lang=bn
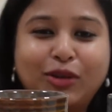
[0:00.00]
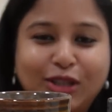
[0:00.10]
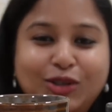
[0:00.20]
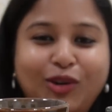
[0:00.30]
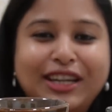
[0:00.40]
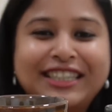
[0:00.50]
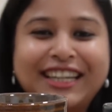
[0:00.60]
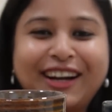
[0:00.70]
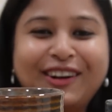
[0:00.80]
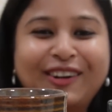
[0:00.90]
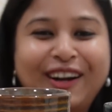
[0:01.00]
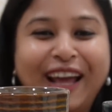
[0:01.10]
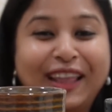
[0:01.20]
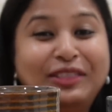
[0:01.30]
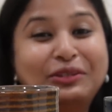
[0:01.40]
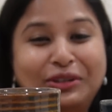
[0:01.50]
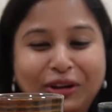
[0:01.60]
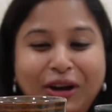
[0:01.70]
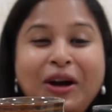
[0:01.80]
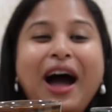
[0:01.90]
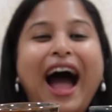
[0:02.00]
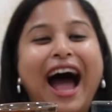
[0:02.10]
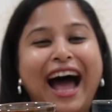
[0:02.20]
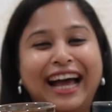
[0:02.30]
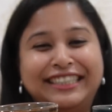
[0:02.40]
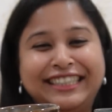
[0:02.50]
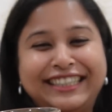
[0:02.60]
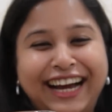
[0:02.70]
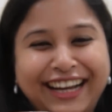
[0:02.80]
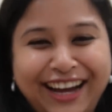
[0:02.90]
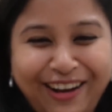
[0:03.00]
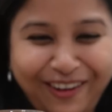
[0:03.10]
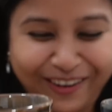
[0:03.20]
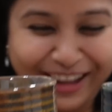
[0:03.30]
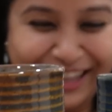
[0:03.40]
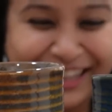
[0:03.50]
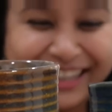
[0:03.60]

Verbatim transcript: করছি চল্লিশ টাকা করে দুটো আশি টাকা হয়